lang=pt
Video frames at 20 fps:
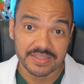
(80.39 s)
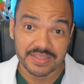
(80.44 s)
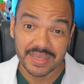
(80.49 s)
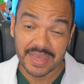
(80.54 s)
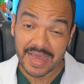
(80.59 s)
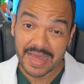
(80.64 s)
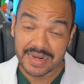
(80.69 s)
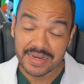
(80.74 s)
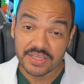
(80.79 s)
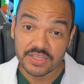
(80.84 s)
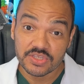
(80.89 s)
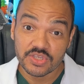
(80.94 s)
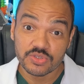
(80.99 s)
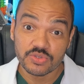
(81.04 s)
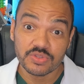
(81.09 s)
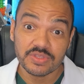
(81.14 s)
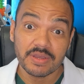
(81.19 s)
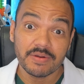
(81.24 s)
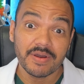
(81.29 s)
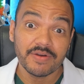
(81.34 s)
Né? Além
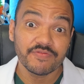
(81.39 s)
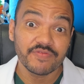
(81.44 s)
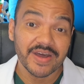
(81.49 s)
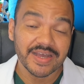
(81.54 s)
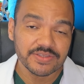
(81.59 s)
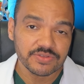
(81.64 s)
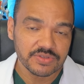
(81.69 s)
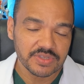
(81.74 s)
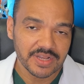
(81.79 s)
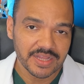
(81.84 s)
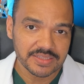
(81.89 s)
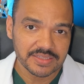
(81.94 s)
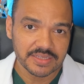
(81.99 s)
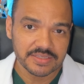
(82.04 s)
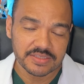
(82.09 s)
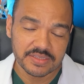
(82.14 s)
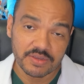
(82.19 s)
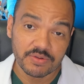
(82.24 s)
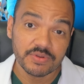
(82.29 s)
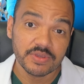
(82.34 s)
disso, dá uma
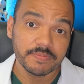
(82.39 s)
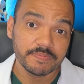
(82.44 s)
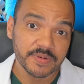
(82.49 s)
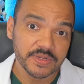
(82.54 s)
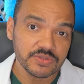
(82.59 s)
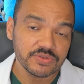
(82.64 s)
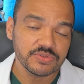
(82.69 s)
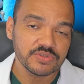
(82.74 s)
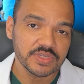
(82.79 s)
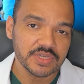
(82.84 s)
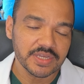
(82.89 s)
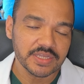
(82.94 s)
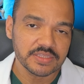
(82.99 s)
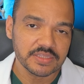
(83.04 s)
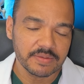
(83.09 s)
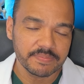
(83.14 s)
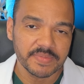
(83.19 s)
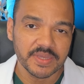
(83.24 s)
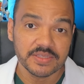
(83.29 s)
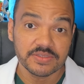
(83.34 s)
vasodilatação, que prejudica
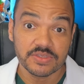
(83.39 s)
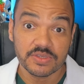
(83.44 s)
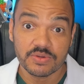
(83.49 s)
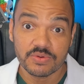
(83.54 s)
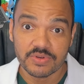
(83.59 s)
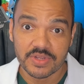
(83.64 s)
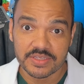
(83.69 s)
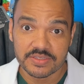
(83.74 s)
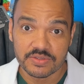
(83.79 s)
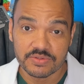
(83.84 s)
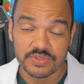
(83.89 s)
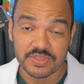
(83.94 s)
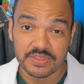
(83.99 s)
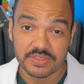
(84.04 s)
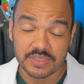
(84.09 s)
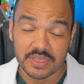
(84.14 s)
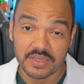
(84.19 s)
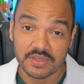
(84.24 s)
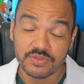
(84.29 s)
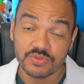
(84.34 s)
também a circulação de
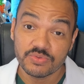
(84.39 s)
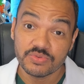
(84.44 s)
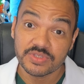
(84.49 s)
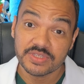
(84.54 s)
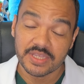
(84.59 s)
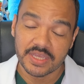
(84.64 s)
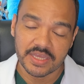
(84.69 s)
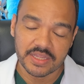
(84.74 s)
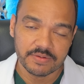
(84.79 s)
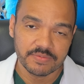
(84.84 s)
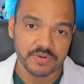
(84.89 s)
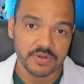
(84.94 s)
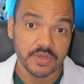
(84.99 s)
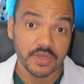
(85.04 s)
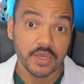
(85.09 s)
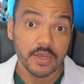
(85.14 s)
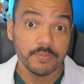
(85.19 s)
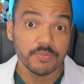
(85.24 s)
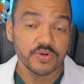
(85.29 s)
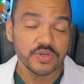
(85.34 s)
sangue no cérebro.
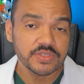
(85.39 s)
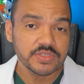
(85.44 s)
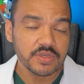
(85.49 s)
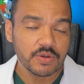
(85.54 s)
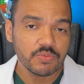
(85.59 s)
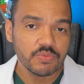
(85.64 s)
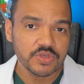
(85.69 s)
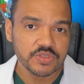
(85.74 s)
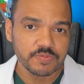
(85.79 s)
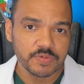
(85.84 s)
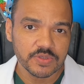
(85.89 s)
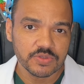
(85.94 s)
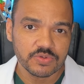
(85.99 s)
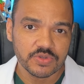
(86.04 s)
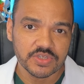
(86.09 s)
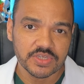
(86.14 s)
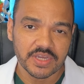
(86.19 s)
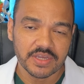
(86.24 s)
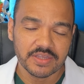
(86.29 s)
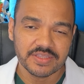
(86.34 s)
Por isso que algumas
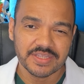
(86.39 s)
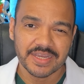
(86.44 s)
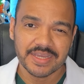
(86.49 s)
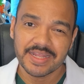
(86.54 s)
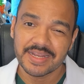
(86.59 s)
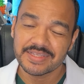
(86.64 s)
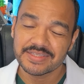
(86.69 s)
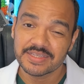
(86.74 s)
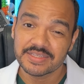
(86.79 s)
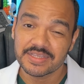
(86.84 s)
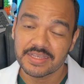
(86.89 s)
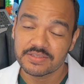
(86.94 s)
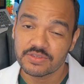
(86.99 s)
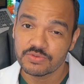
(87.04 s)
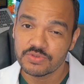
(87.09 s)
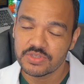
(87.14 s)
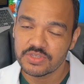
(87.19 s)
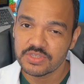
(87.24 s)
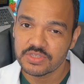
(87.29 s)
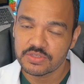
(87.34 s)
pessoas chegam até aquela sensação
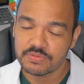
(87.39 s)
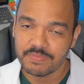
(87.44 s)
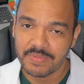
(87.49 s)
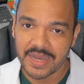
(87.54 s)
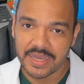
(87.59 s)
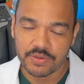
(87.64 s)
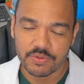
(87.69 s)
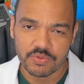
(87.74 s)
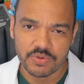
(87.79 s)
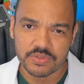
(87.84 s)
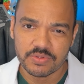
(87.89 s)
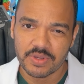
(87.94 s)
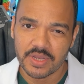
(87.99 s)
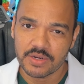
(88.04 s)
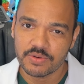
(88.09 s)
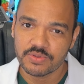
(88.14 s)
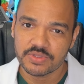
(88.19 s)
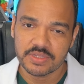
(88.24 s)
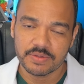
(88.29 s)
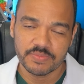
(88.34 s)
de desmaio quando o
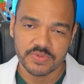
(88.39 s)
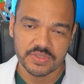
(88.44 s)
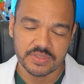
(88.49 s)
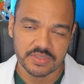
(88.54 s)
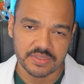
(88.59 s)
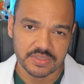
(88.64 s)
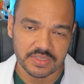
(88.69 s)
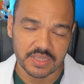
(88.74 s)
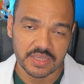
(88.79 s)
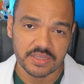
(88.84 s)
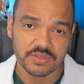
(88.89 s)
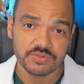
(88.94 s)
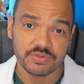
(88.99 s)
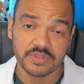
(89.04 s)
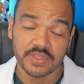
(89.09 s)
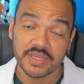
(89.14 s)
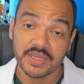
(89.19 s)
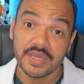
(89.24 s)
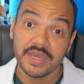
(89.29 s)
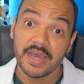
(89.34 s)
calor está muito intenso,
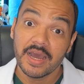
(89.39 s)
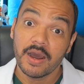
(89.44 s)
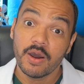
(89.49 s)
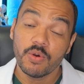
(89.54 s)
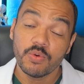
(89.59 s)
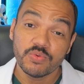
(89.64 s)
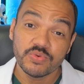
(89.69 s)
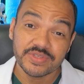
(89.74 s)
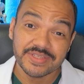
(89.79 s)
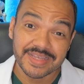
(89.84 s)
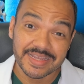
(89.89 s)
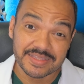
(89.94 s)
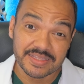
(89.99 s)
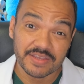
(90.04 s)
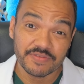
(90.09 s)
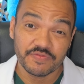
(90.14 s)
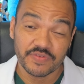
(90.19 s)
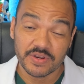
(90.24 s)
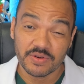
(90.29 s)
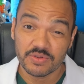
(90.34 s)
né? Alguns até
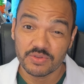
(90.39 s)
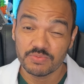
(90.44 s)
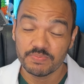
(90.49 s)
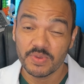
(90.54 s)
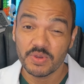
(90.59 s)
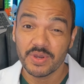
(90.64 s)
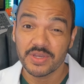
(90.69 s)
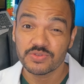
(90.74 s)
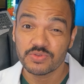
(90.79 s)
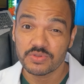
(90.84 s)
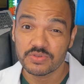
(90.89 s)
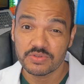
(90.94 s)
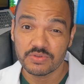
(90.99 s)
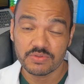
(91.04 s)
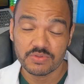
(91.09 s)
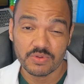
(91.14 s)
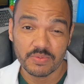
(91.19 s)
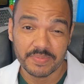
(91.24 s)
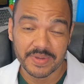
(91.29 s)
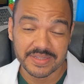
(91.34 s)
falam que meu raciocínio
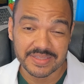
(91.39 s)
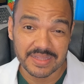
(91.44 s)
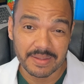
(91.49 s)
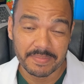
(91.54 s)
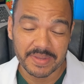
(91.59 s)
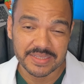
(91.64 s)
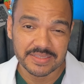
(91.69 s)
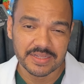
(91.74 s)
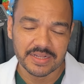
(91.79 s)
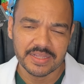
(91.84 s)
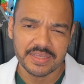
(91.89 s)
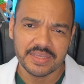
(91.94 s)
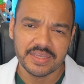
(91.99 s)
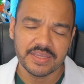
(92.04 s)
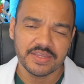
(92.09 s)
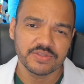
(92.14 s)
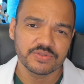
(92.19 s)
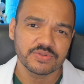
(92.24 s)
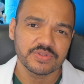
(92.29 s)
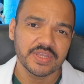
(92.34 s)
está mais
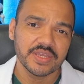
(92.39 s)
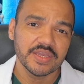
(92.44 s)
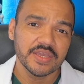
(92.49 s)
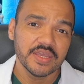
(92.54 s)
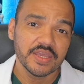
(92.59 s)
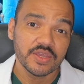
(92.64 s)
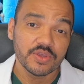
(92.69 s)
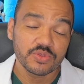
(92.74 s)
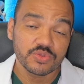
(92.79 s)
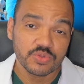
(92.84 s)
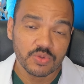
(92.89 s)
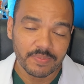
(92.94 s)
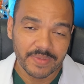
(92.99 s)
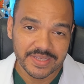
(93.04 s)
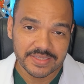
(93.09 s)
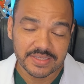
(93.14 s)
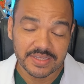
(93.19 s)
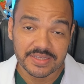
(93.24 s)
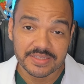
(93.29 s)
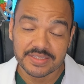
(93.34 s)
lento, né? Eu estou
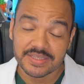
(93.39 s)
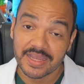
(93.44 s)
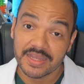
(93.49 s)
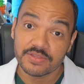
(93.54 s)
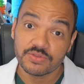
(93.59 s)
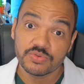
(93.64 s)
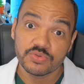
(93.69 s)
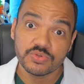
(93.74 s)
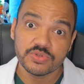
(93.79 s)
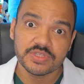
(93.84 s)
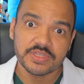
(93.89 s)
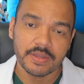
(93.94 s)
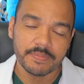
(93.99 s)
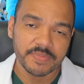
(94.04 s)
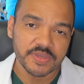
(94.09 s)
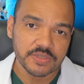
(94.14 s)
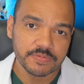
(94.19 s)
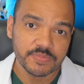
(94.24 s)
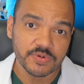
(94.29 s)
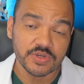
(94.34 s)
mais cansado,
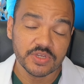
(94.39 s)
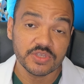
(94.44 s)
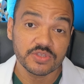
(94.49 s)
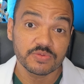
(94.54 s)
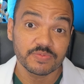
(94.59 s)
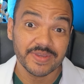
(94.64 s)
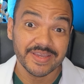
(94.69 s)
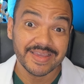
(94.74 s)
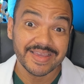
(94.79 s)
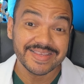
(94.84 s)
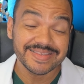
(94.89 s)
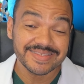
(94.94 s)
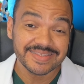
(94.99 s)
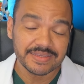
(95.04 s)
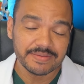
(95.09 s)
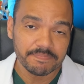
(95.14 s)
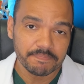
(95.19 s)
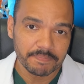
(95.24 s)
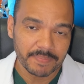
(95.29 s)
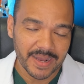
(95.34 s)
justamente por isso. Esse
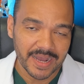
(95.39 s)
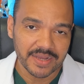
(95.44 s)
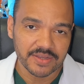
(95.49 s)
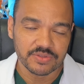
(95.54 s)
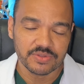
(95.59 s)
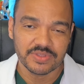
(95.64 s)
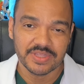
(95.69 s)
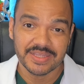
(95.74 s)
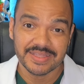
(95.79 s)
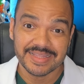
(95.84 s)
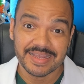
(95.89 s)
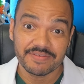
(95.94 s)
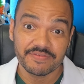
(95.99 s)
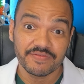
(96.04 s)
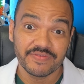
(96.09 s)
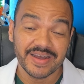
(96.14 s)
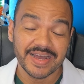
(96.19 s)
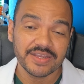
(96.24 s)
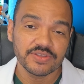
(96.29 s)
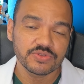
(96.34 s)
impacto né, da
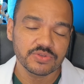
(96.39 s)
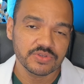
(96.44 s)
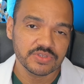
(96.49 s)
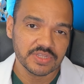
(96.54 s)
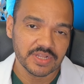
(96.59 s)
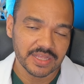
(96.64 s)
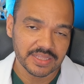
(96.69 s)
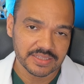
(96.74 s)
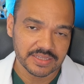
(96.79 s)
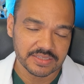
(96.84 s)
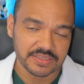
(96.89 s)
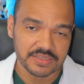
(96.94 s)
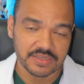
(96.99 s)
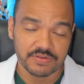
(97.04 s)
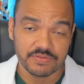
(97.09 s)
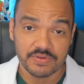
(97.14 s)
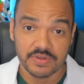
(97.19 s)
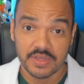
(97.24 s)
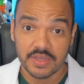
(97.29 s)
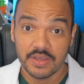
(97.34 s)

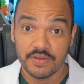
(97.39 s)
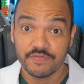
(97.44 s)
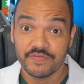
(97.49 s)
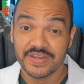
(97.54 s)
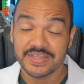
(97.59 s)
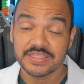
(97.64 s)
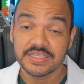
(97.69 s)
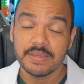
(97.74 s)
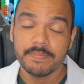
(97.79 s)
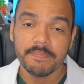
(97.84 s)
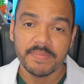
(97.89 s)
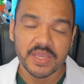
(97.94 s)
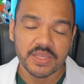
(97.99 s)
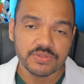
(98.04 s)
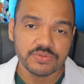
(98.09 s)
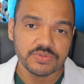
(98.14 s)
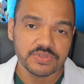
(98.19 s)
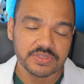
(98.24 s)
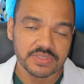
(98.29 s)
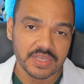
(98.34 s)
vasodilatação faz que
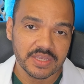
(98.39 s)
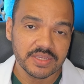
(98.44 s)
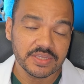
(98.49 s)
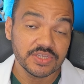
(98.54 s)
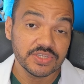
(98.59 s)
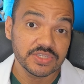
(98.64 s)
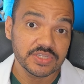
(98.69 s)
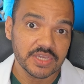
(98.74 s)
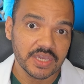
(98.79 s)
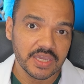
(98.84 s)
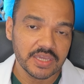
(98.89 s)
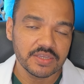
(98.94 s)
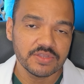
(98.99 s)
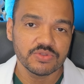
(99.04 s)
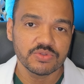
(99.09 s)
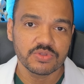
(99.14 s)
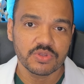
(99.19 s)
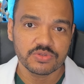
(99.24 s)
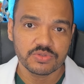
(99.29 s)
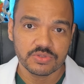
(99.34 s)
menos sangue chegue
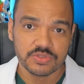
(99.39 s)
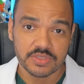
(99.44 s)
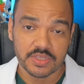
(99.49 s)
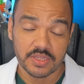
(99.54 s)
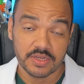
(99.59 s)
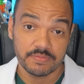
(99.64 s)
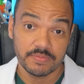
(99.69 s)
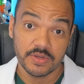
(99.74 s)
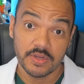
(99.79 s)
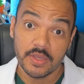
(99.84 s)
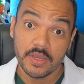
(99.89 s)
no nosso cérebro.